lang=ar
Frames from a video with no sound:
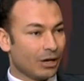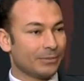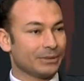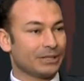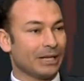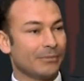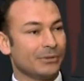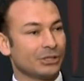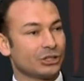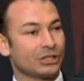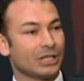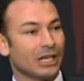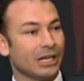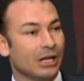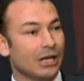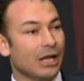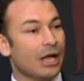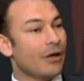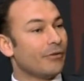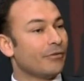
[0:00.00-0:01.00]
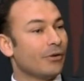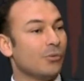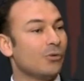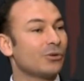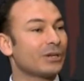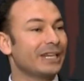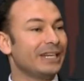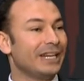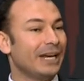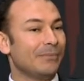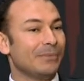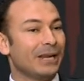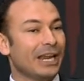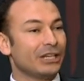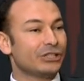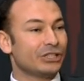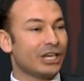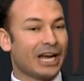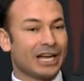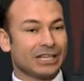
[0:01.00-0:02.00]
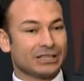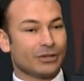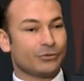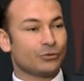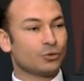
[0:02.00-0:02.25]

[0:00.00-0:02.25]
او ما تعملش ده بالزبط. فممكن يعمل اي شيء حتى